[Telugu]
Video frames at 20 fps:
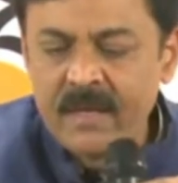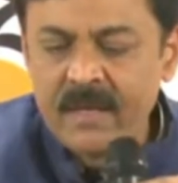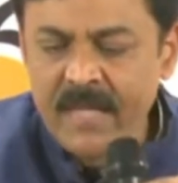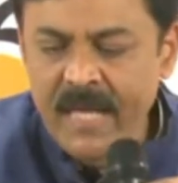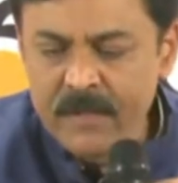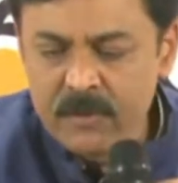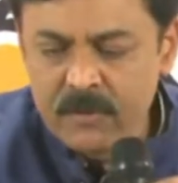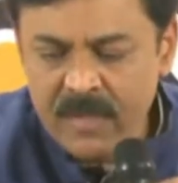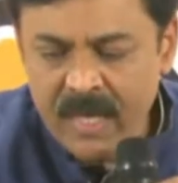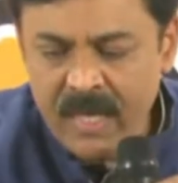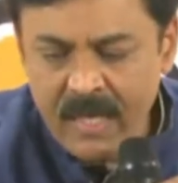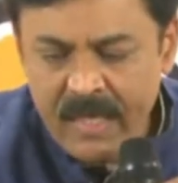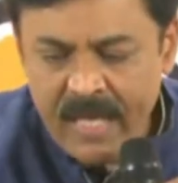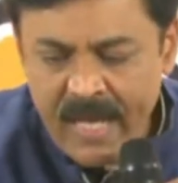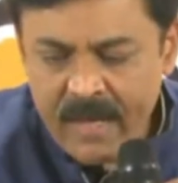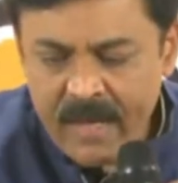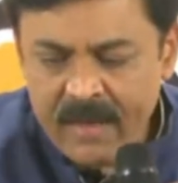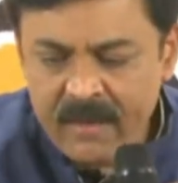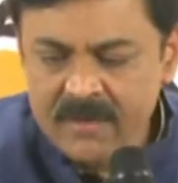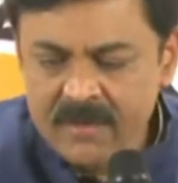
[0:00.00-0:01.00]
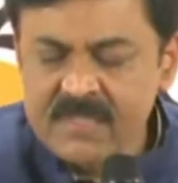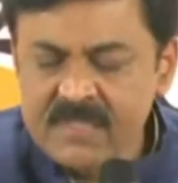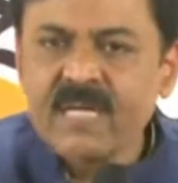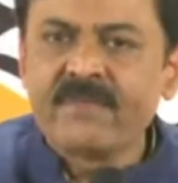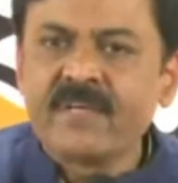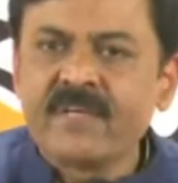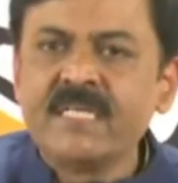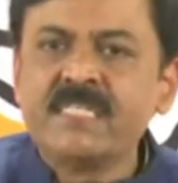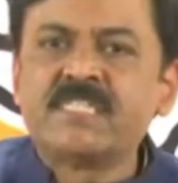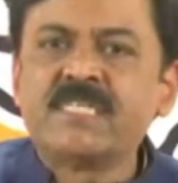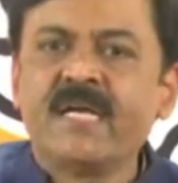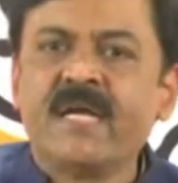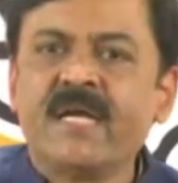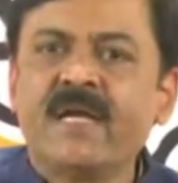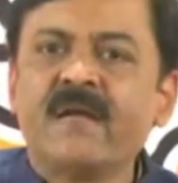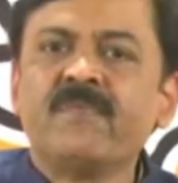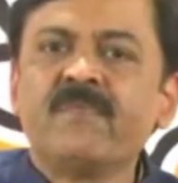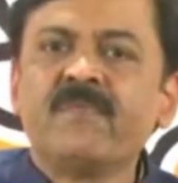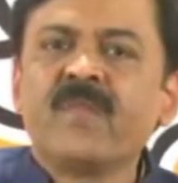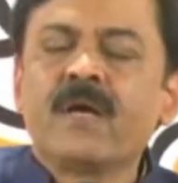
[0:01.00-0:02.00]
నేను నా లేఖను సవరించి
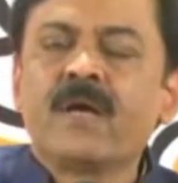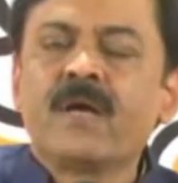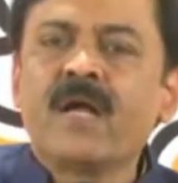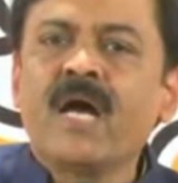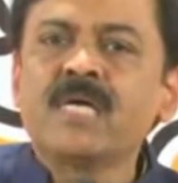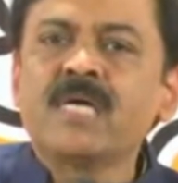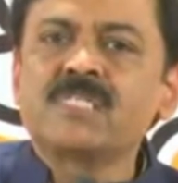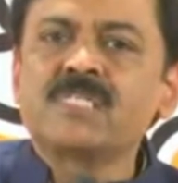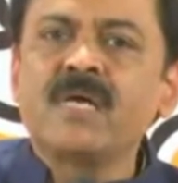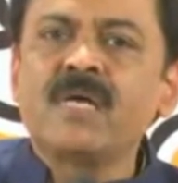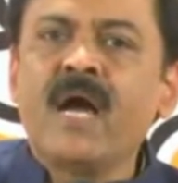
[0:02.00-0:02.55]
రాష్ట్ర